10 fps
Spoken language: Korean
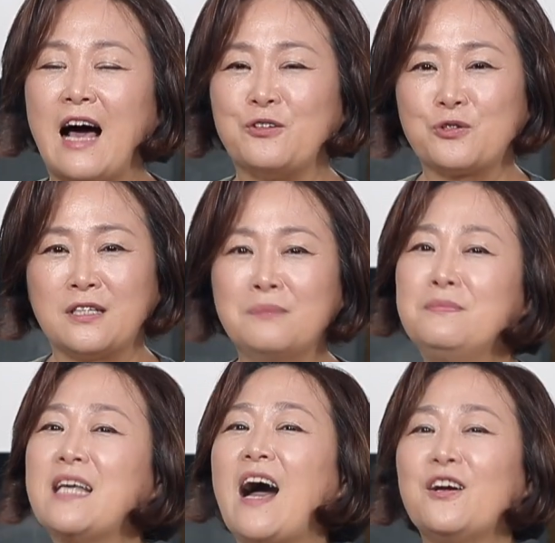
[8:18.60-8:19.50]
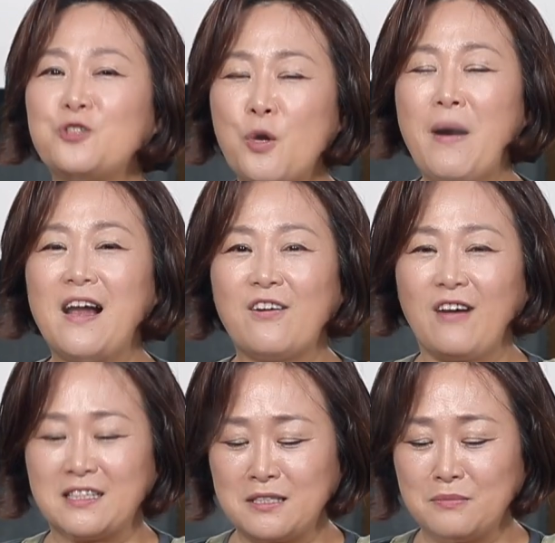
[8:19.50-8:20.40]
아주 금상첨화일 것
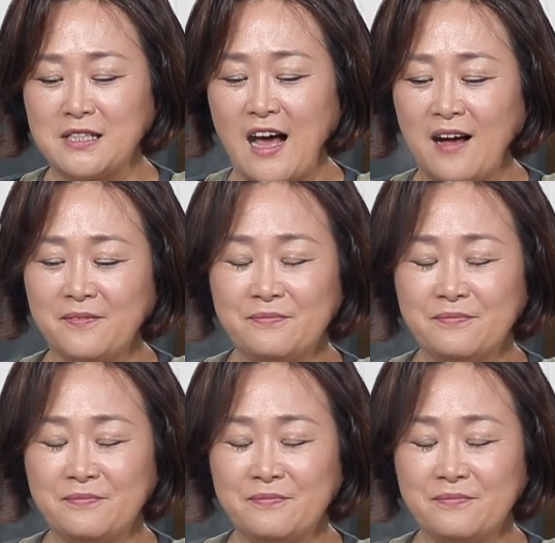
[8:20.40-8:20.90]
같습니다.